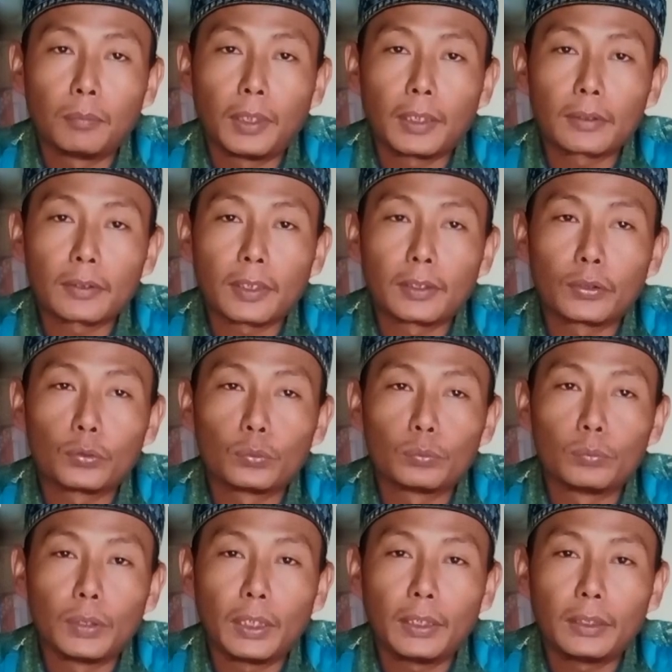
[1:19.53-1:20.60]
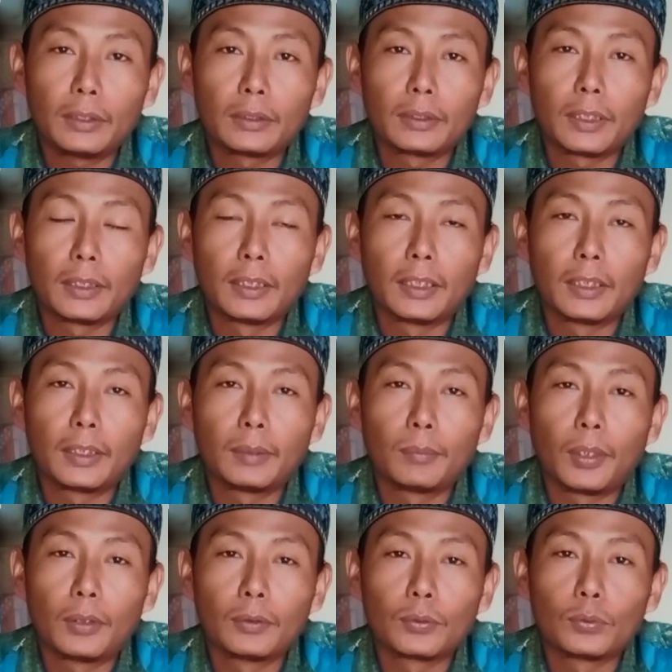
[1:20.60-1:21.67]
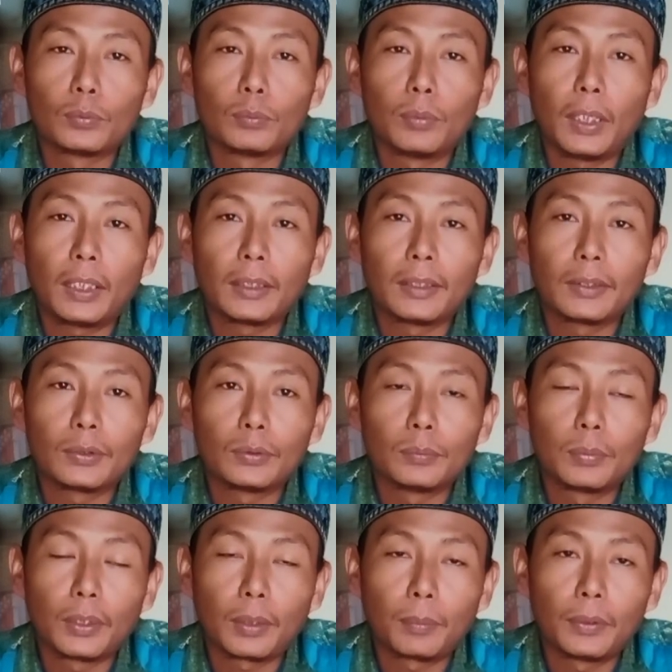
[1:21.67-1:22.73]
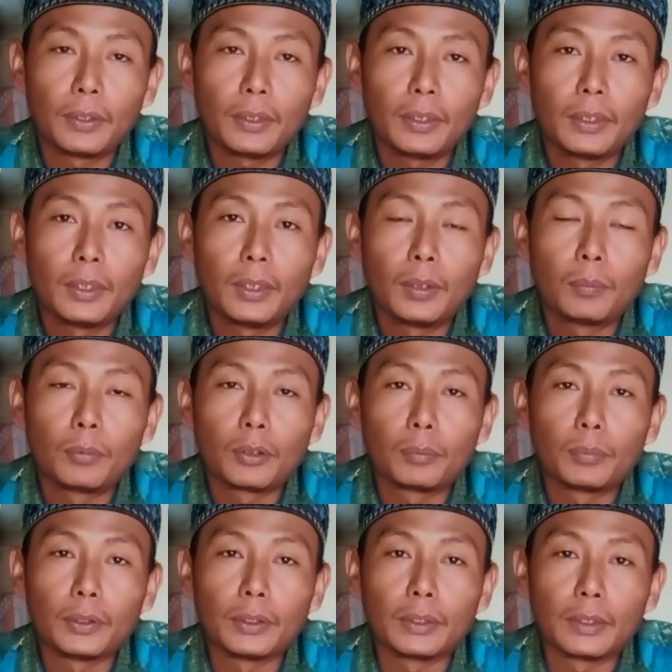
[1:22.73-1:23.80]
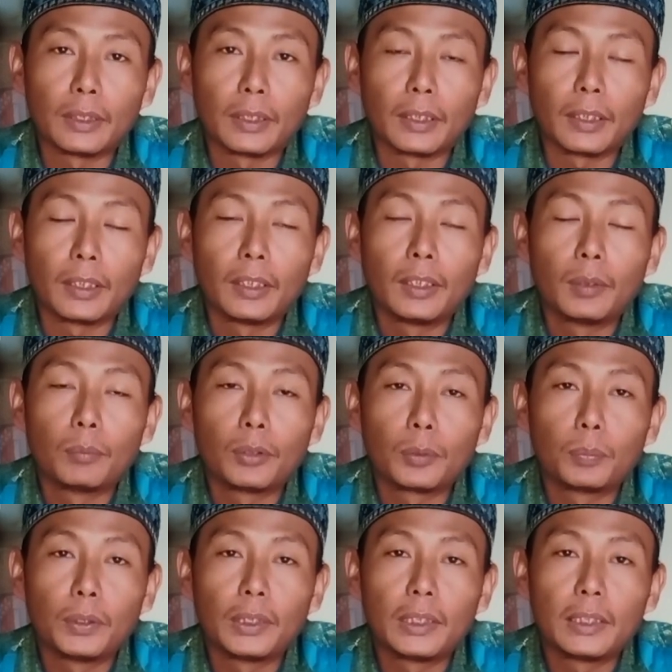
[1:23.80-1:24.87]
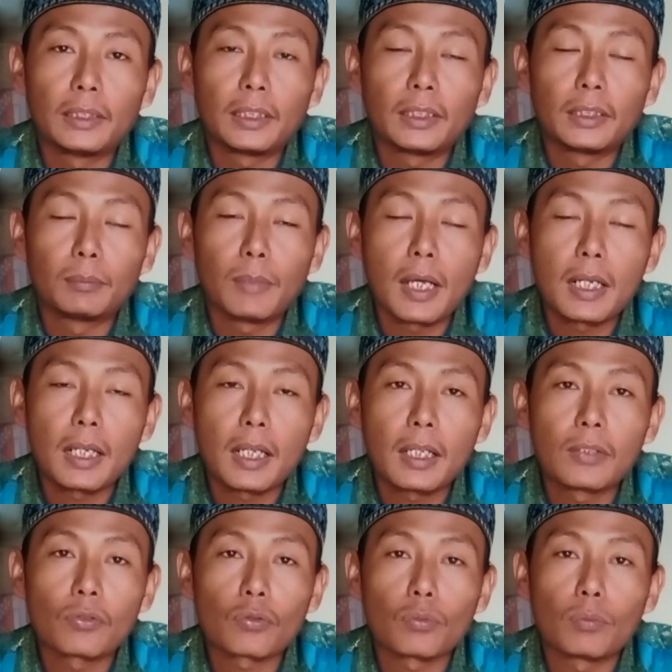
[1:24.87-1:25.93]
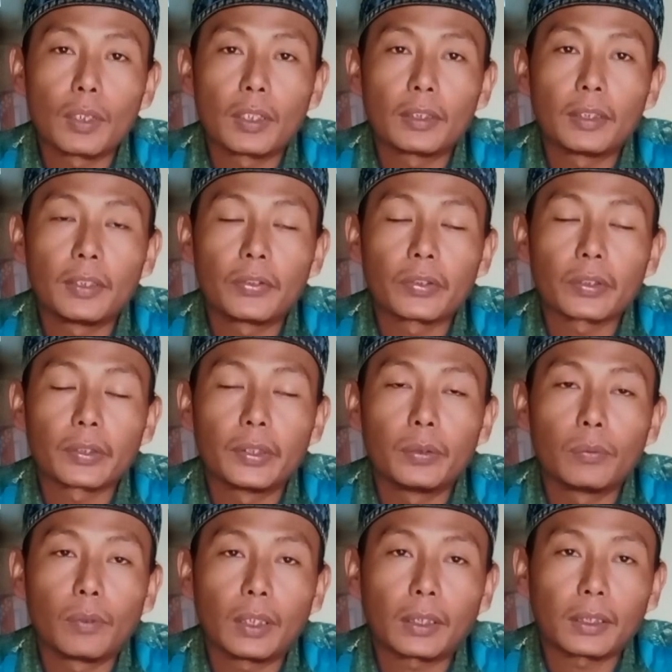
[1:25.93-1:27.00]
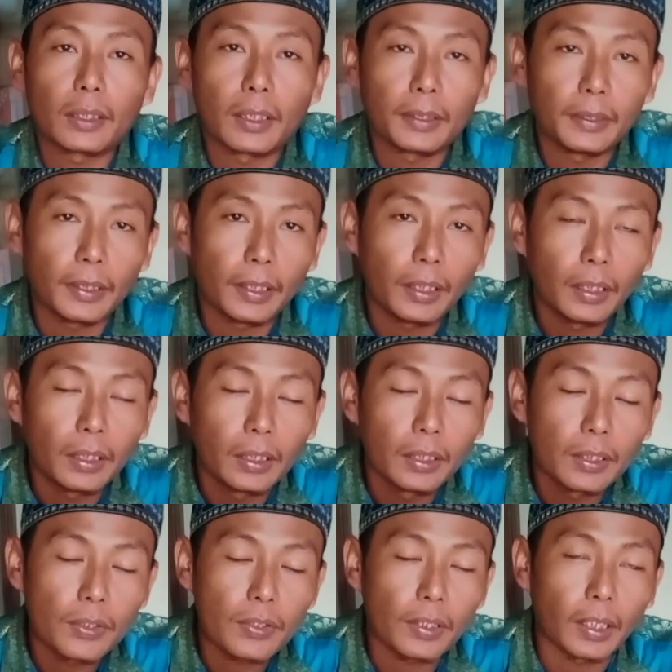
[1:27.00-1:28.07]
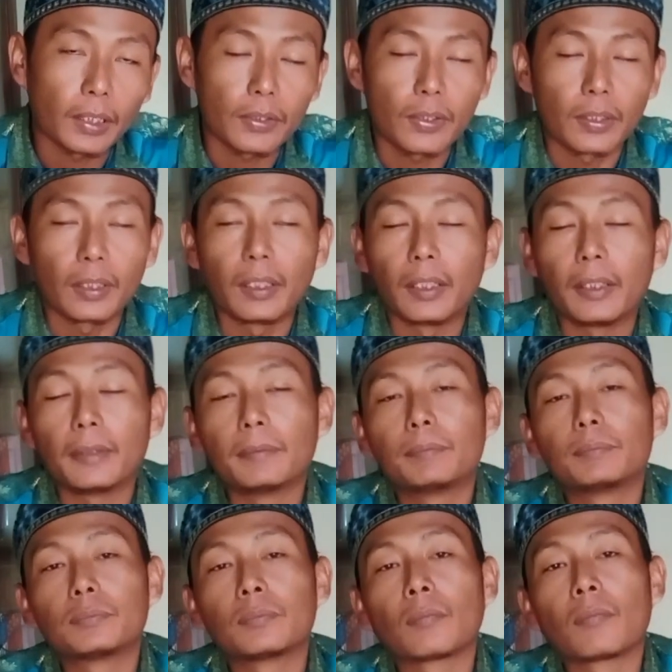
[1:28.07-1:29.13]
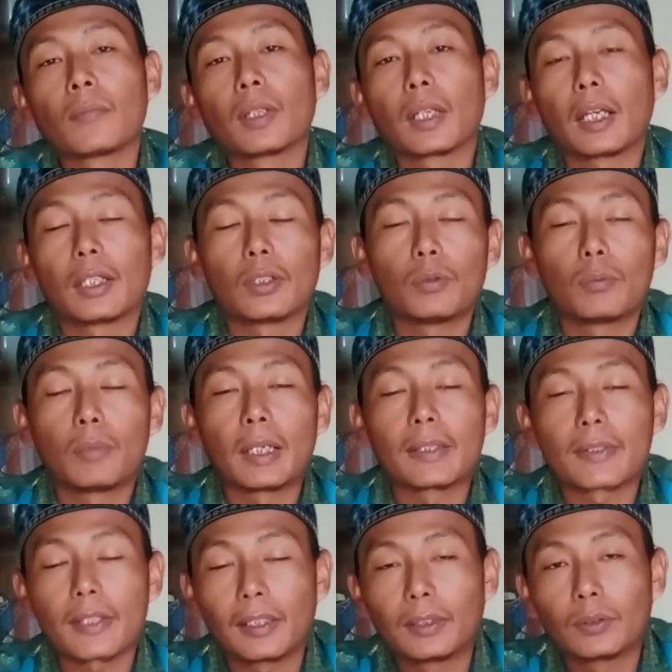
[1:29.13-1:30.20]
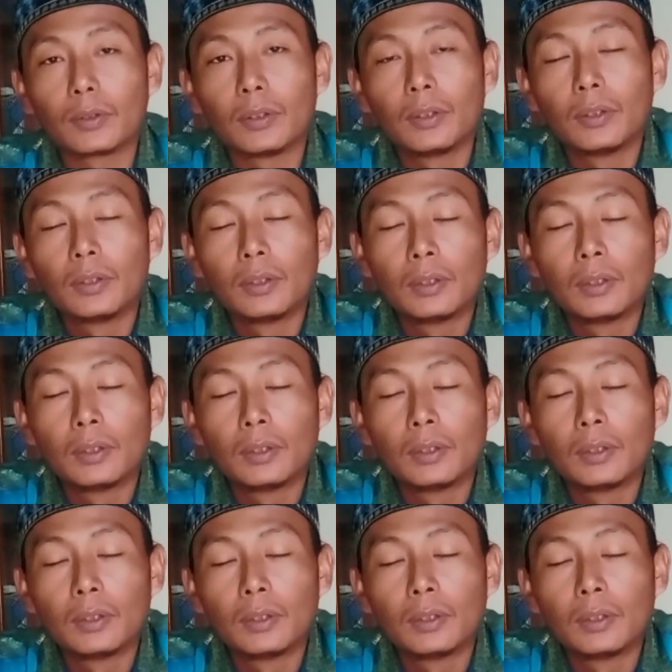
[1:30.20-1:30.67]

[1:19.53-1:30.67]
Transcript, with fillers: macan kumbang dan harimau kumbang itu berbe berbeda. Berbedanya di mana? Cuma di segi warnanya saja. Kalau macan